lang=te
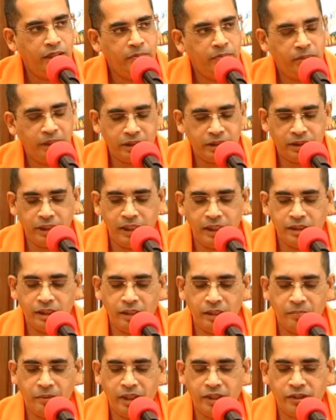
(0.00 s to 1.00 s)
ఈ బర్త్డే
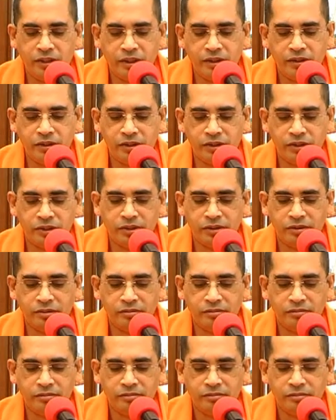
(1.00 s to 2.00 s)
సెలబ్రేషన్స్
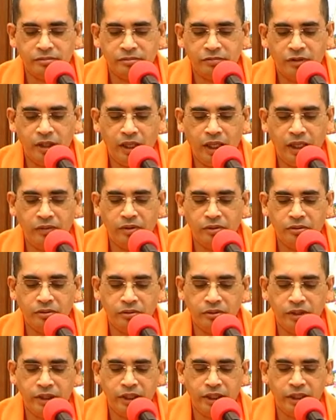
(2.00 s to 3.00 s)
వల్ల
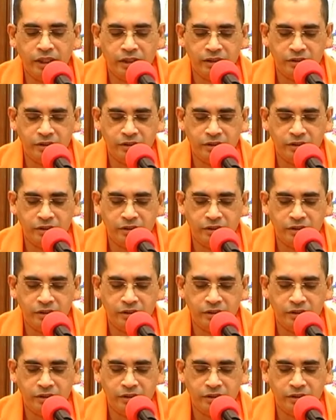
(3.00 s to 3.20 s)
ఏమవుతుంది